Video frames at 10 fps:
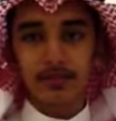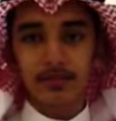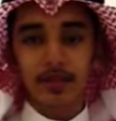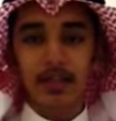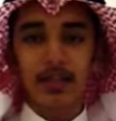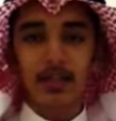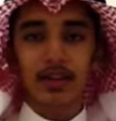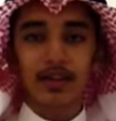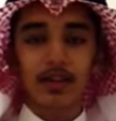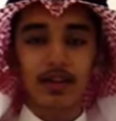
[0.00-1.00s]
رأينا
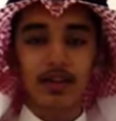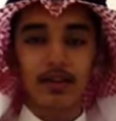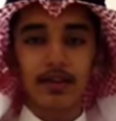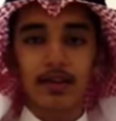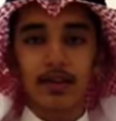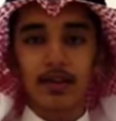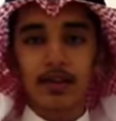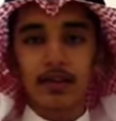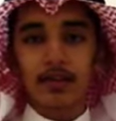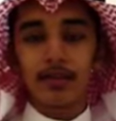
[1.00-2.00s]
الكثير
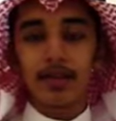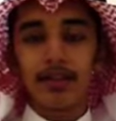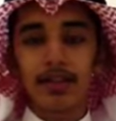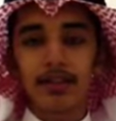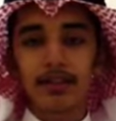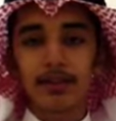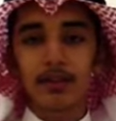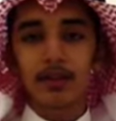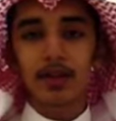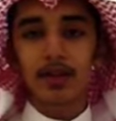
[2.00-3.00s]
من الناس من
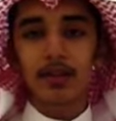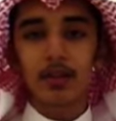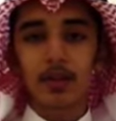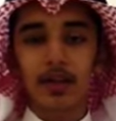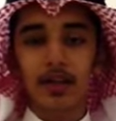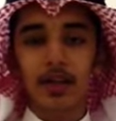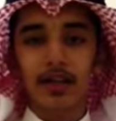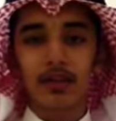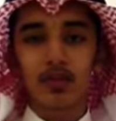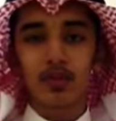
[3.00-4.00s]
يدخن ولا
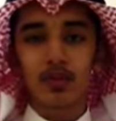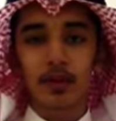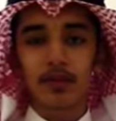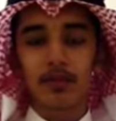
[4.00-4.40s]
يعرف من